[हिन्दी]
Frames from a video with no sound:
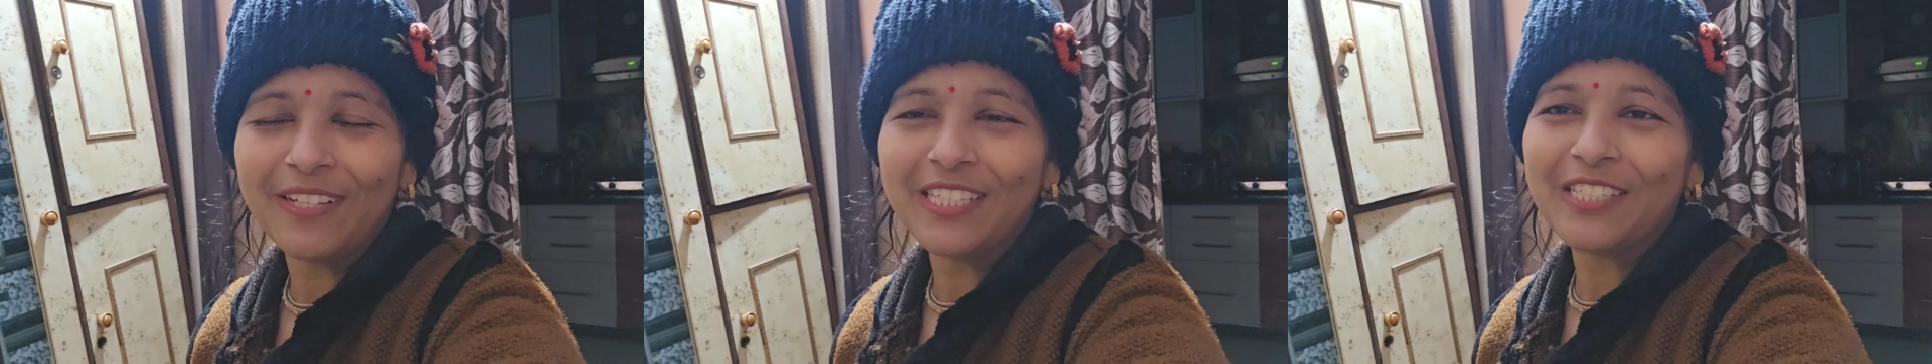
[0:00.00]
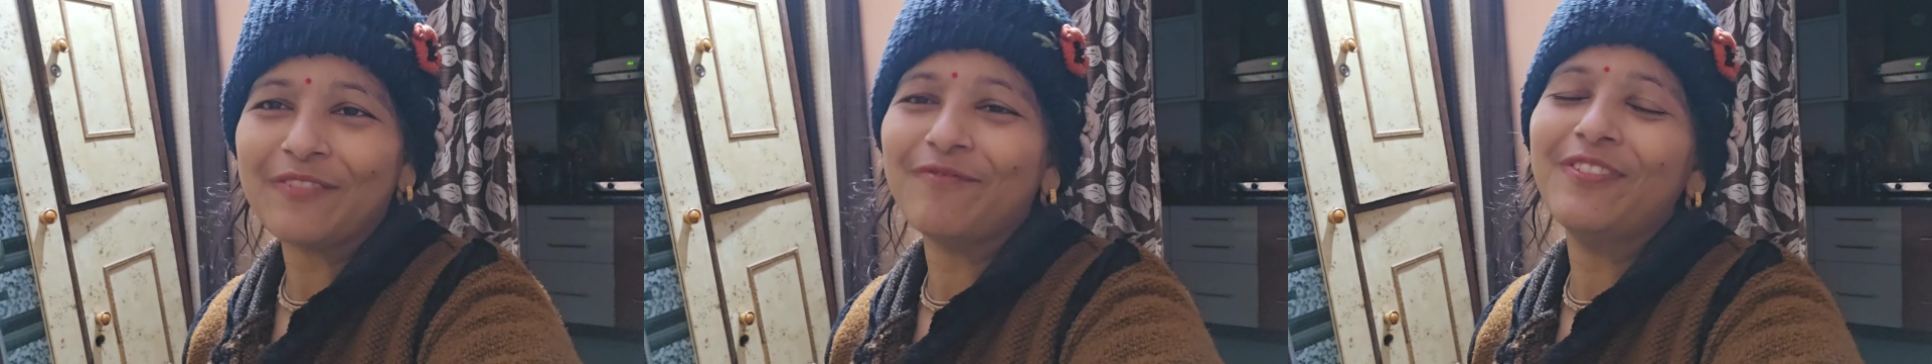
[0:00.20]

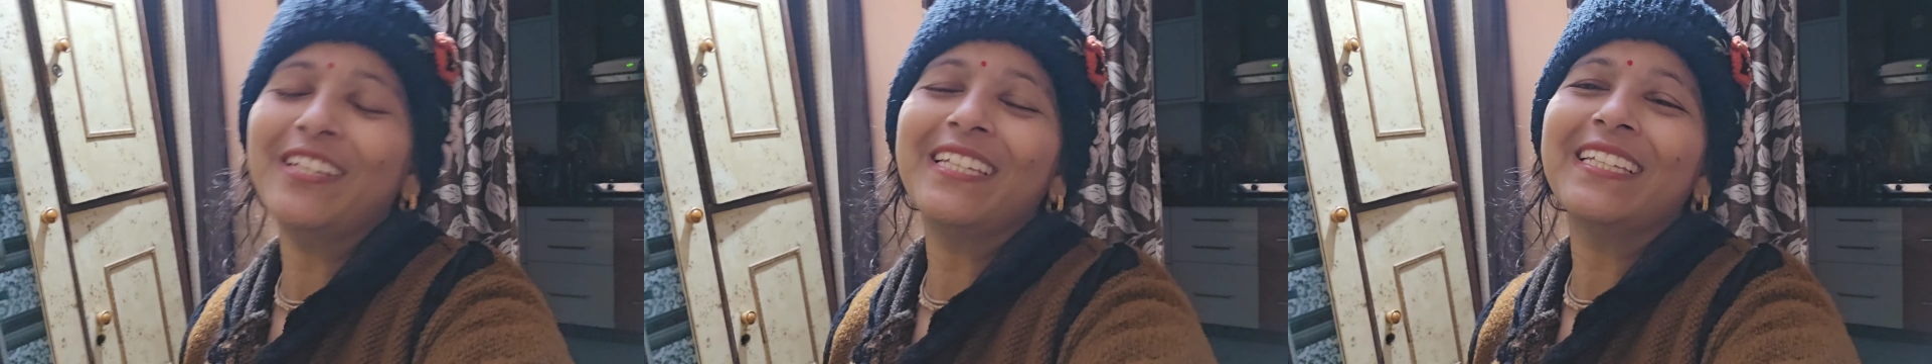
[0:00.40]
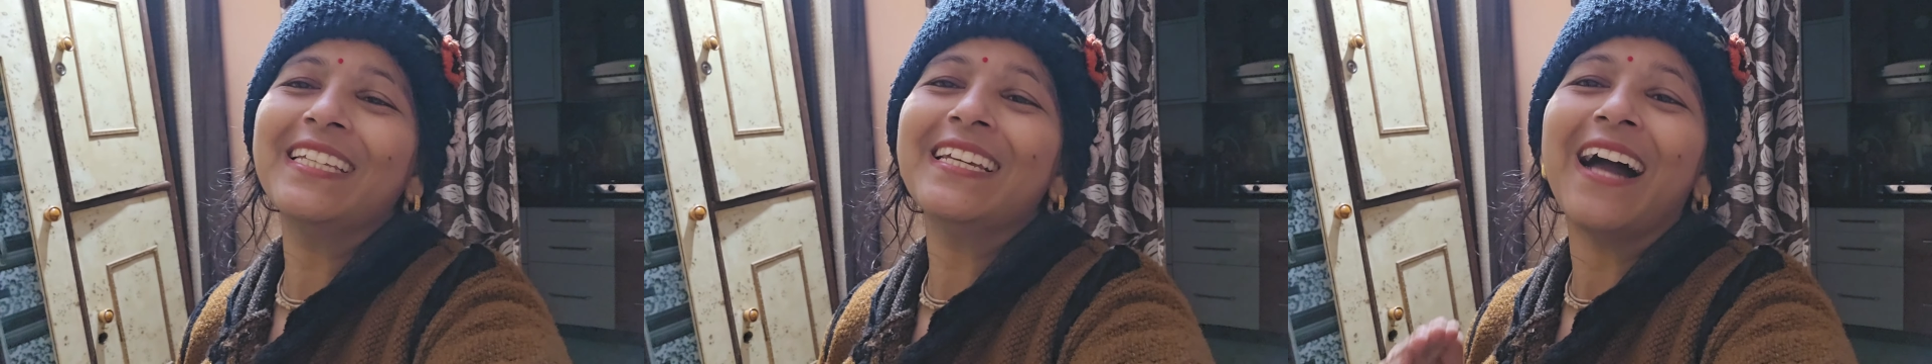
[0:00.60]
पंचमी
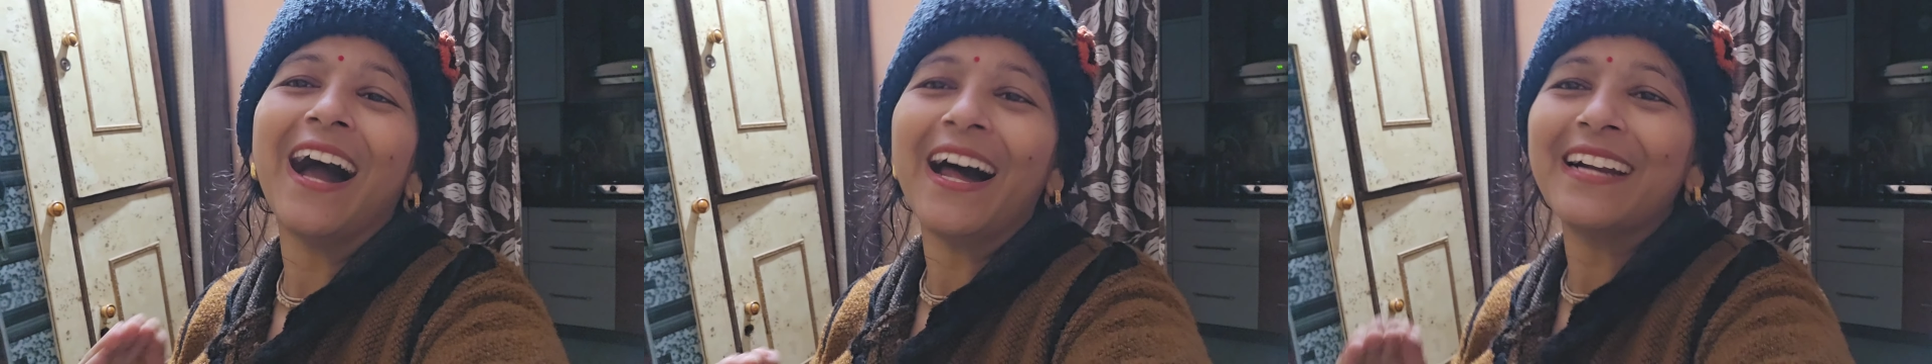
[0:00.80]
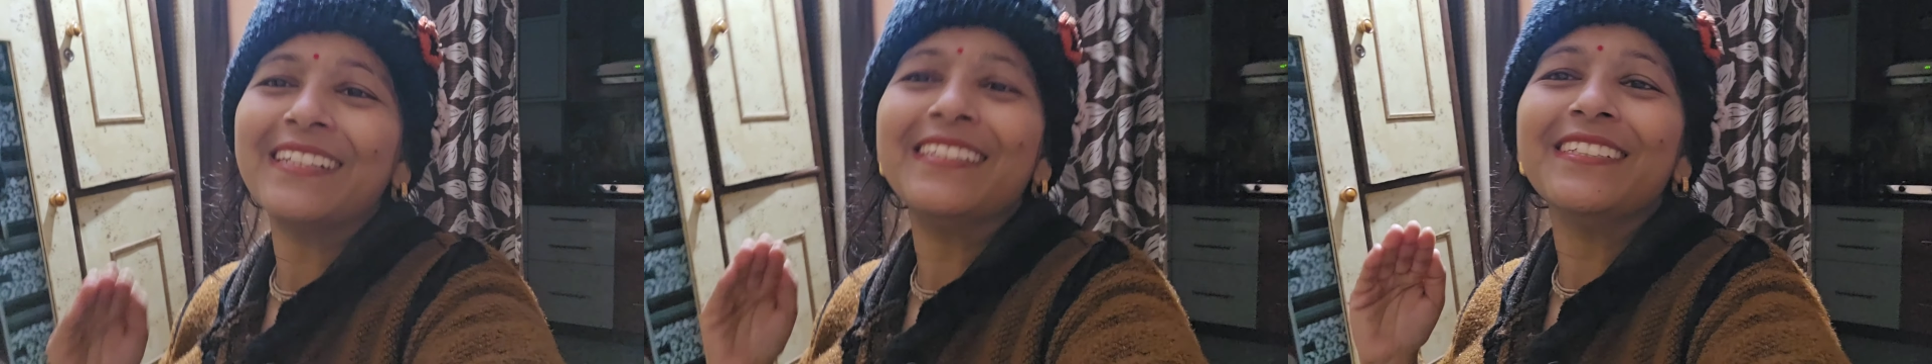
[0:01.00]
की
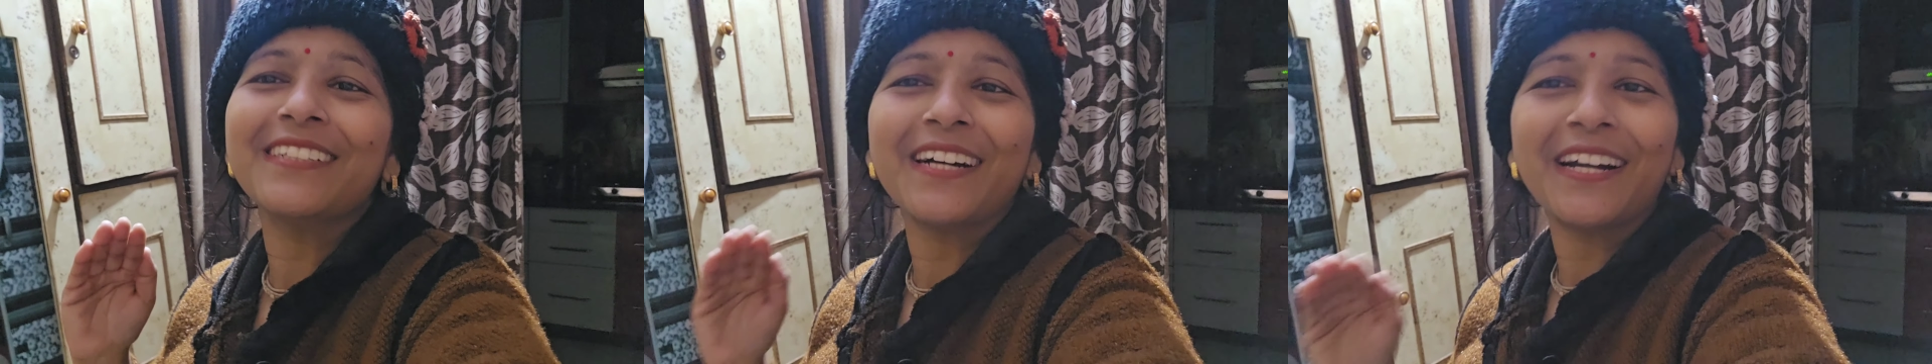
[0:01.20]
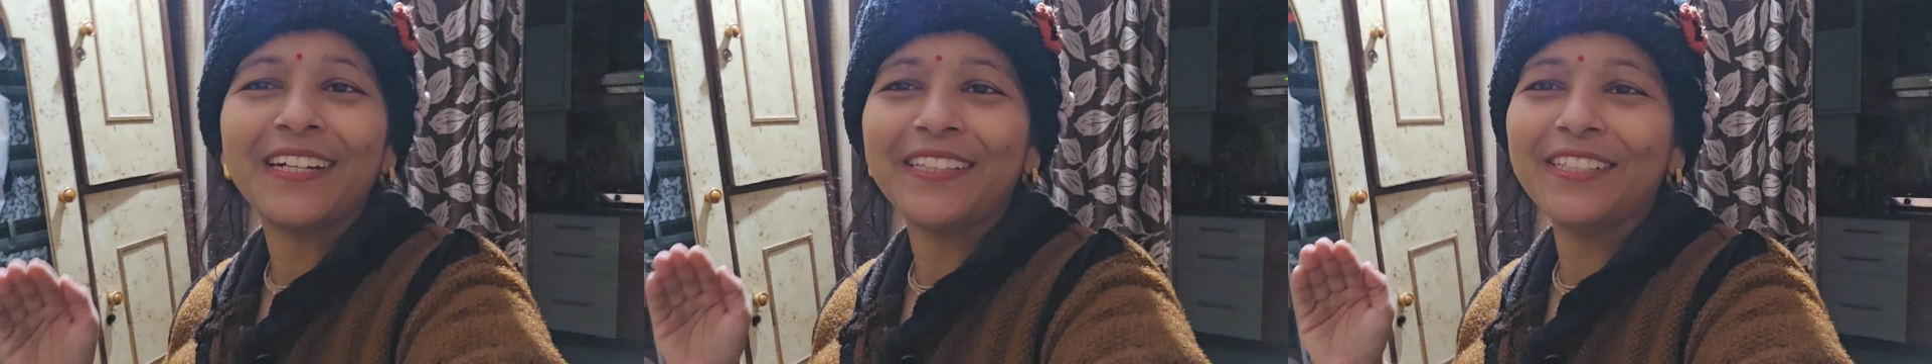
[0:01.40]

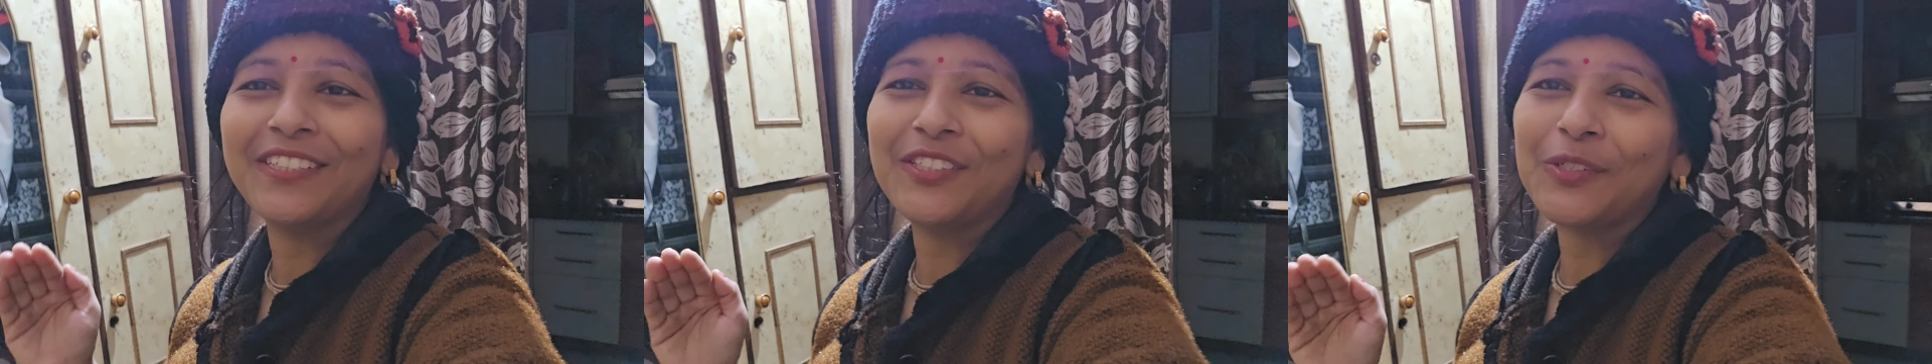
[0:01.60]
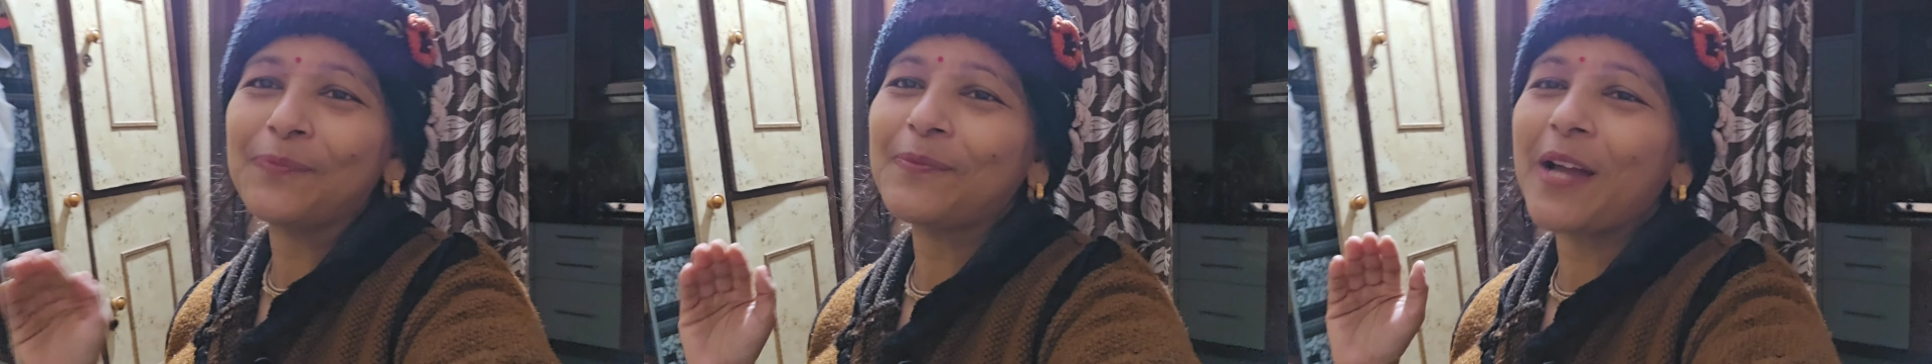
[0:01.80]
हार्दिक हार्दिक
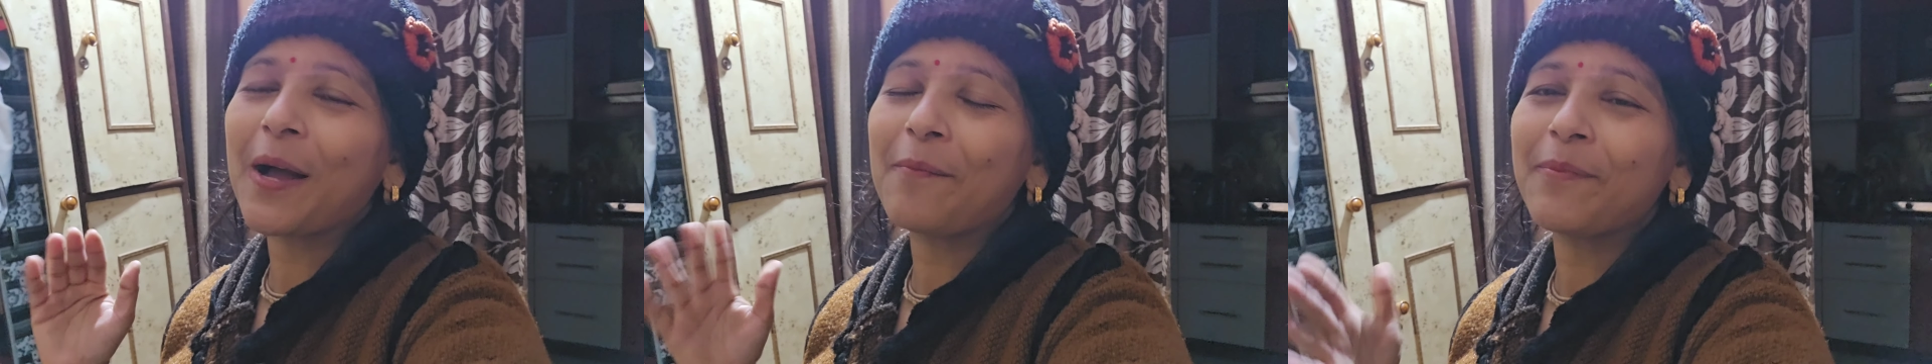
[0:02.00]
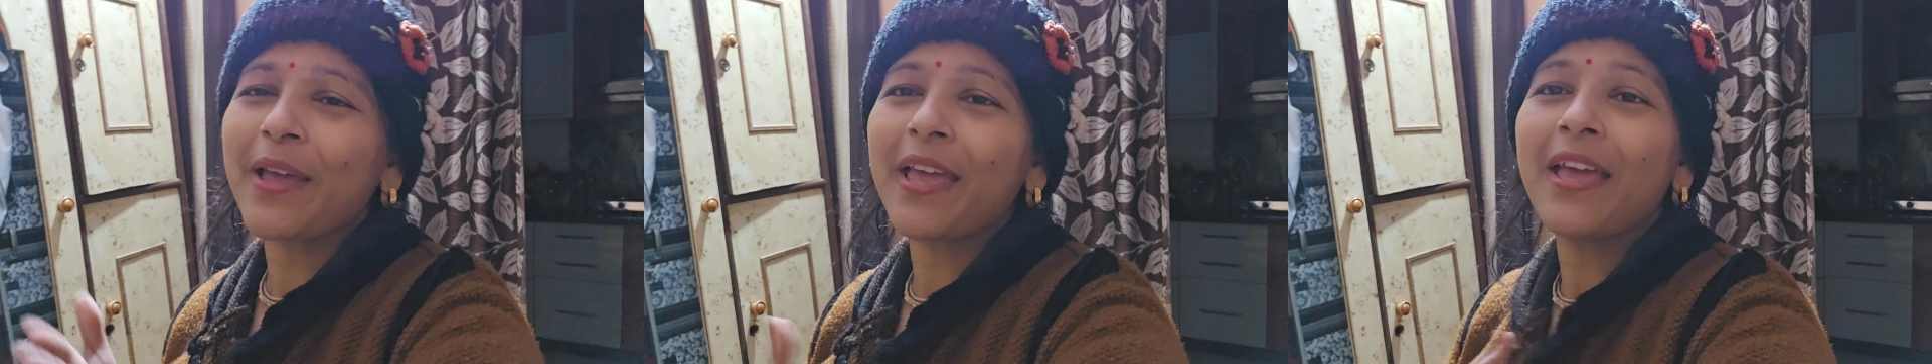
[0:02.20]

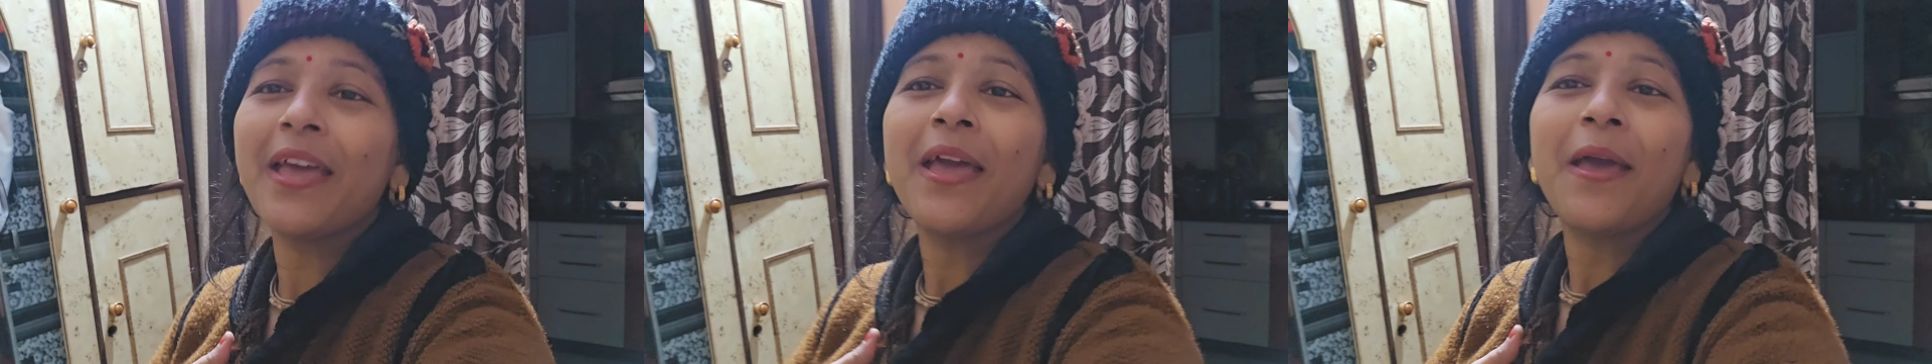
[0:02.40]
शुभकामनाएं